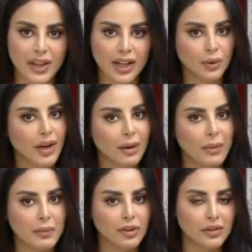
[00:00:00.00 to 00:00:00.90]
أتوقع
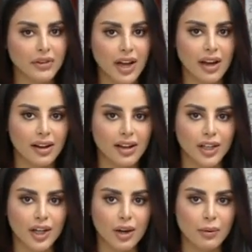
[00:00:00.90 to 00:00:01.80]
بعد ما شفناها
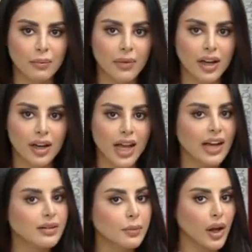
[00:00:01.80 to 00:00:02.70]
اليوم آه، لا
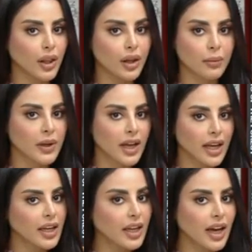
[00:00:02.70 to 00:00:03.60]
أسمع عذر من
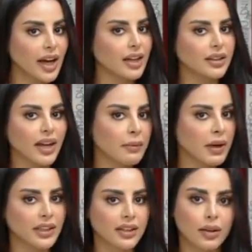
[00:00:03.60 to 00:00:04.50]
أي أحد أنا ما
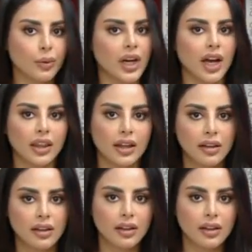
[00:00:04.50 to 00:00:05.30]
أقدر أسوي رياضة